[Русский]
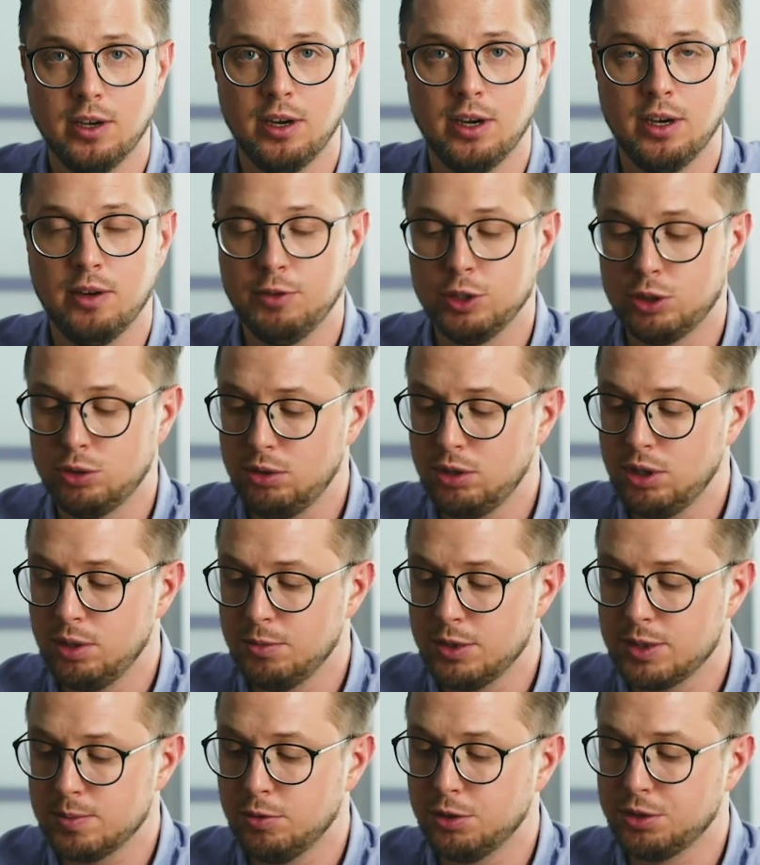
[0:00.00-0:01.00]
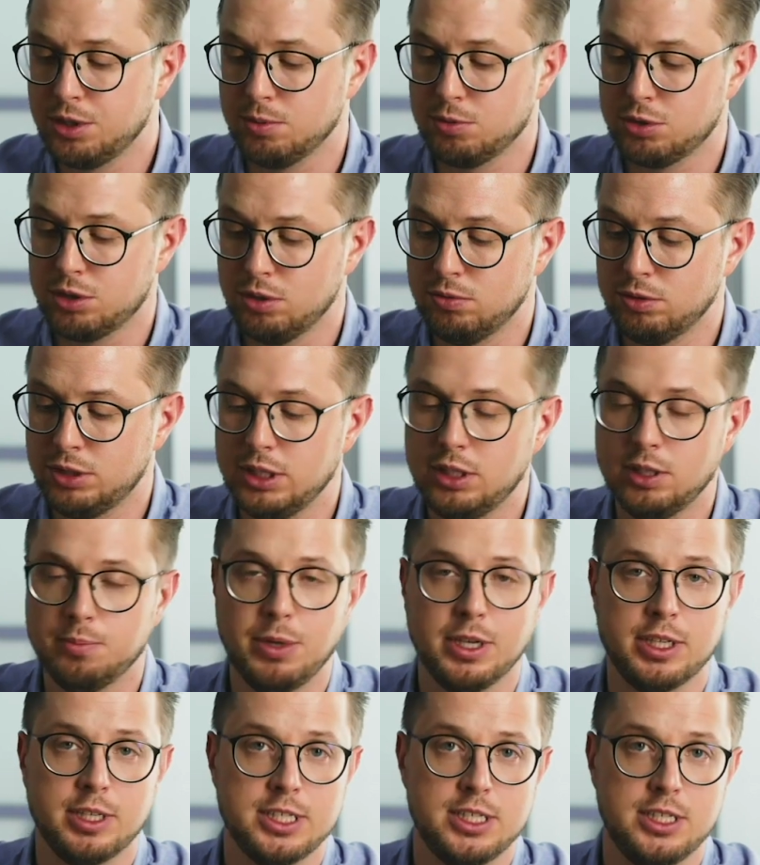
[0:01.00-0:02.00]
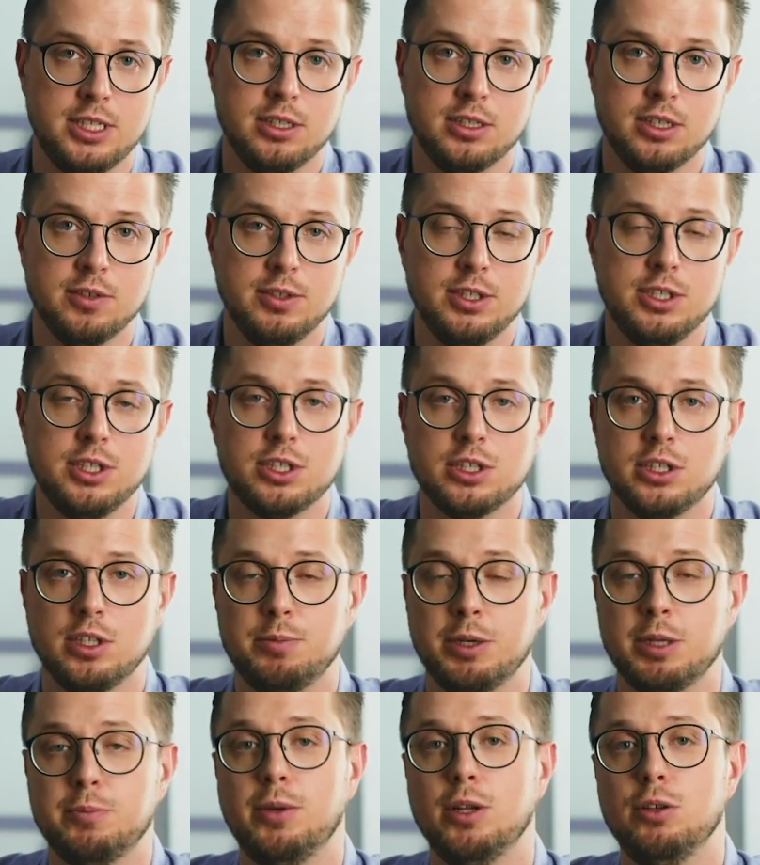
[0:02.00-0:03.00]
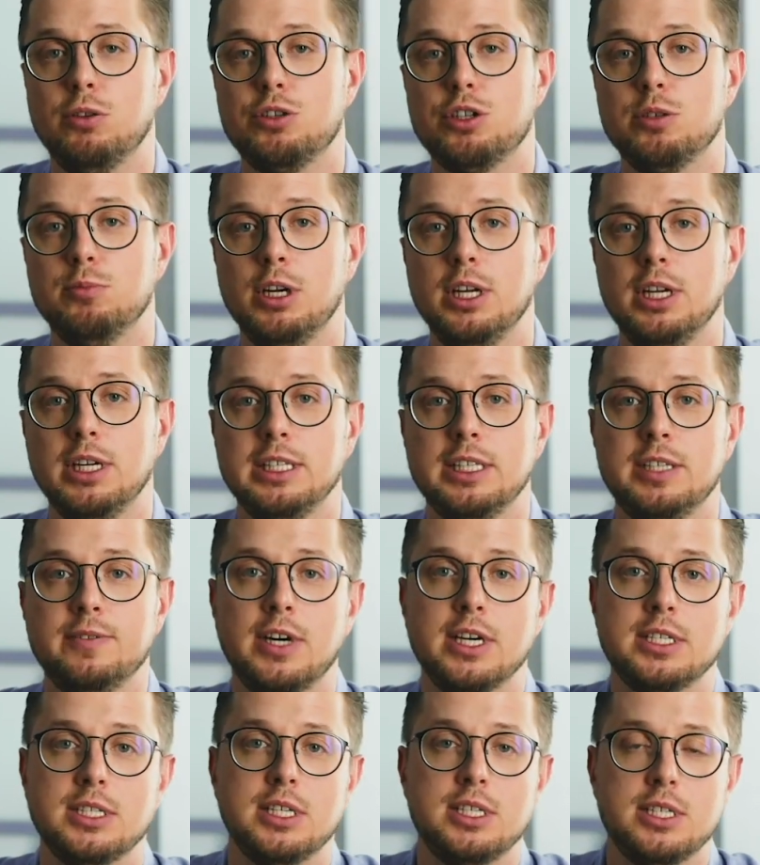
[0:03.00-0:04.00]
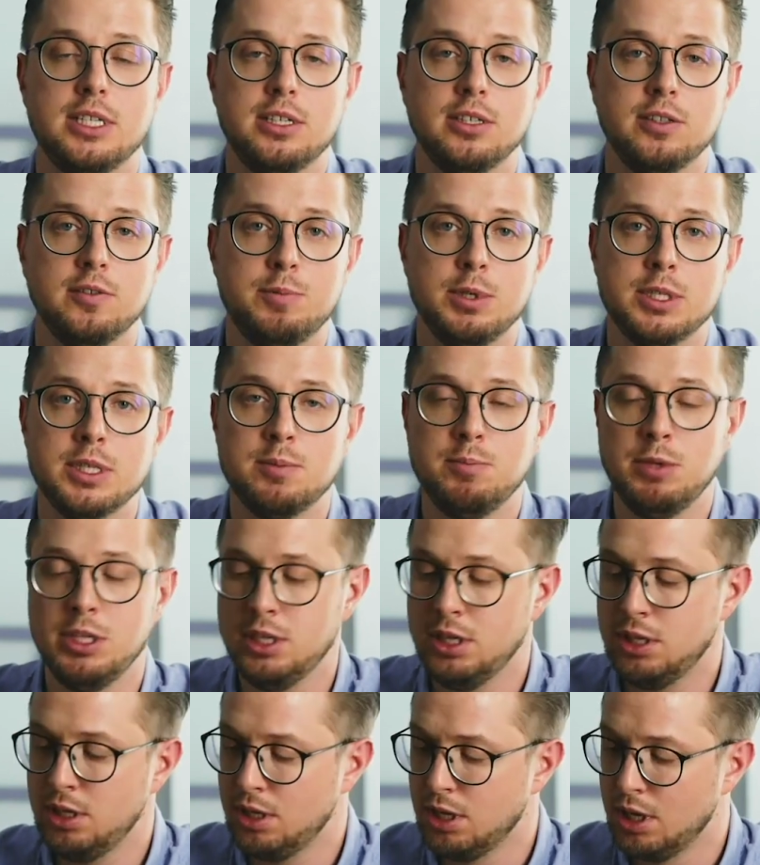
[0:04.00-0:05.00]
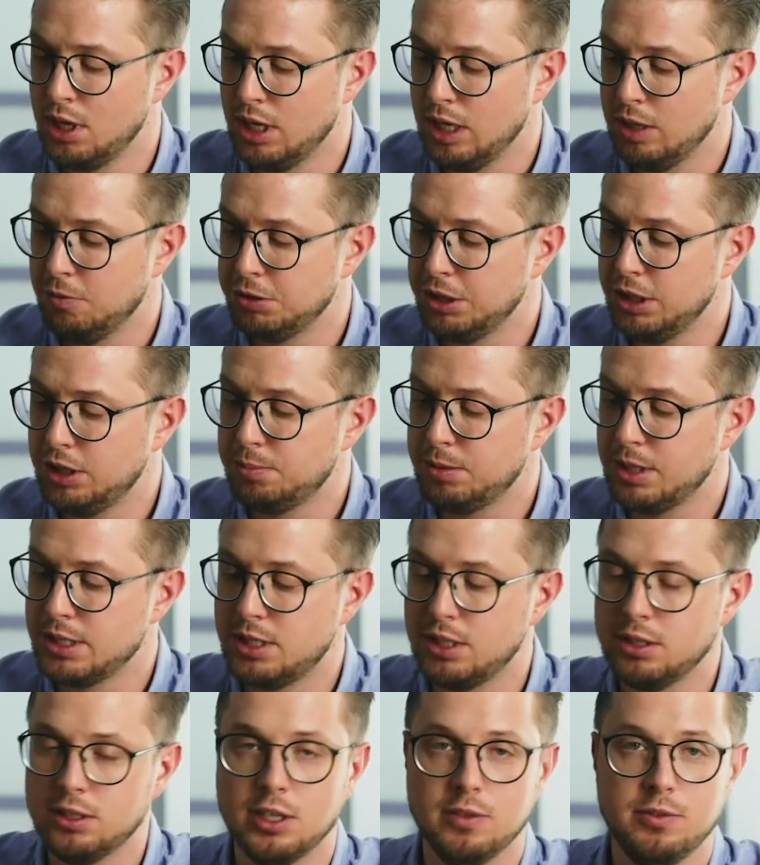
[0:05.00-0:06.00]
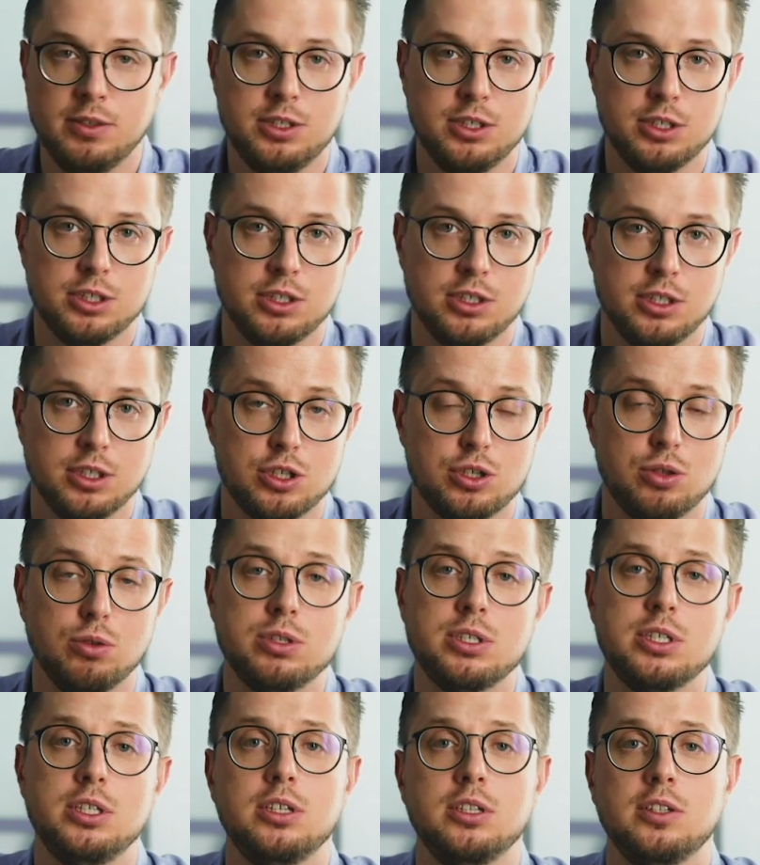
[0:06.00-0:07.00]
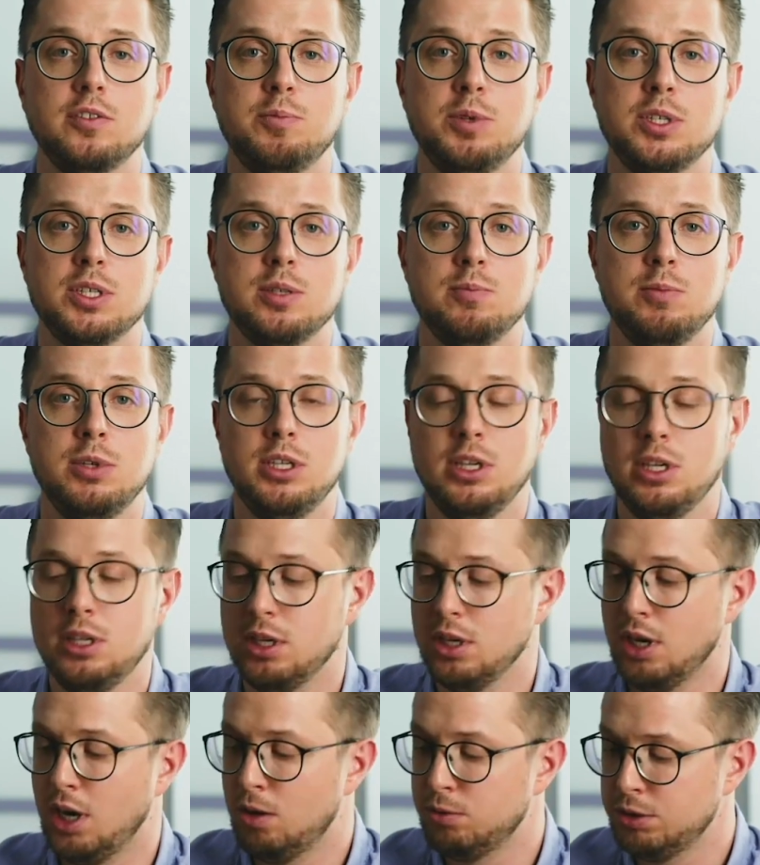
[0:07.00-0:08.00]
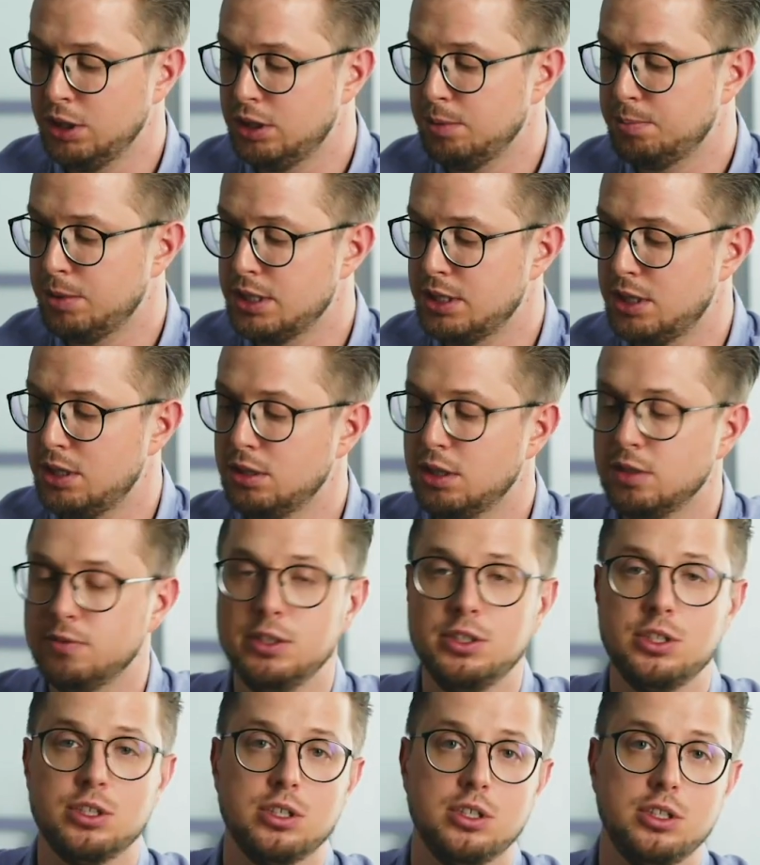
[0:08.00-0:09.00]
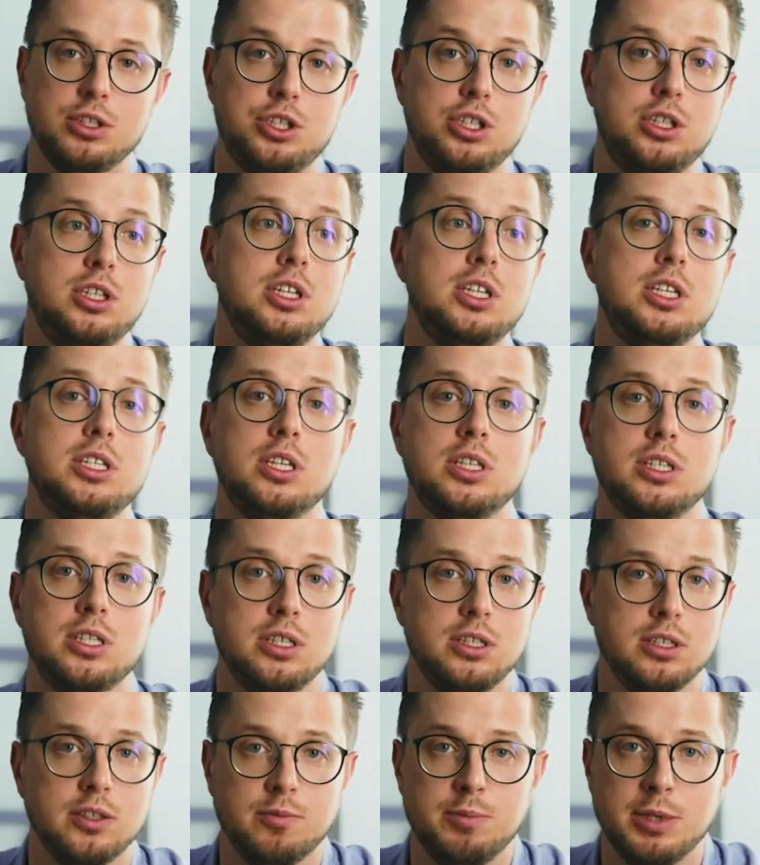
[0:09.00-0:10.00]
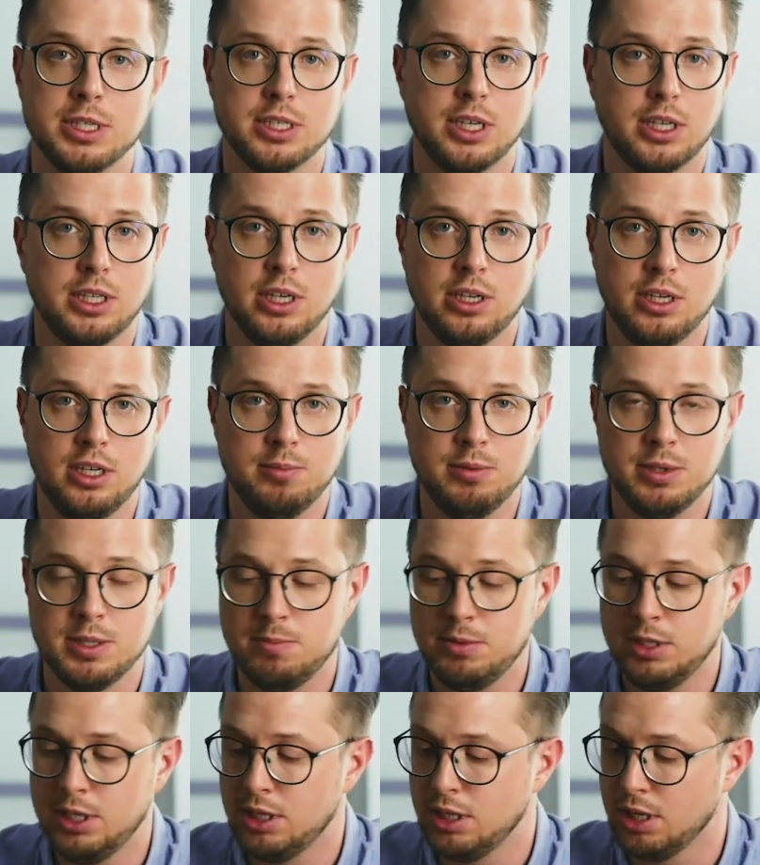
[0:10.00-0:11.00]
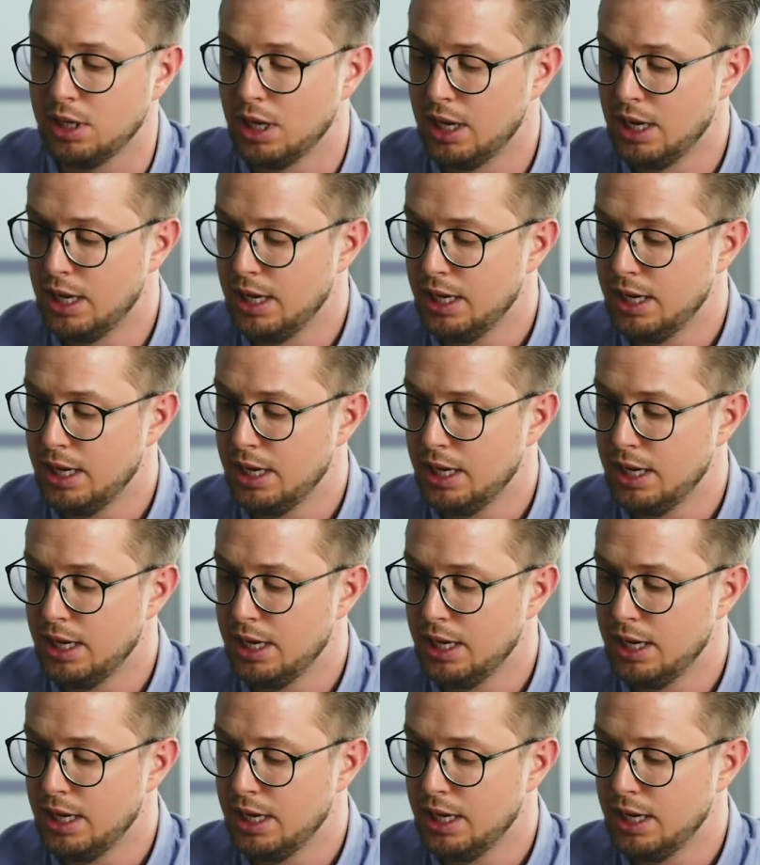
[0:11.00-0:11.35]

А, в итоге мы смотрим, что вот эта пластинка выдержала, предположим, 20 циклов без изменений, вот эта пластинка выдержала 100 циклов без изменений, а вот эта пластинка выдержала 400 циклов без каких-либо изменений.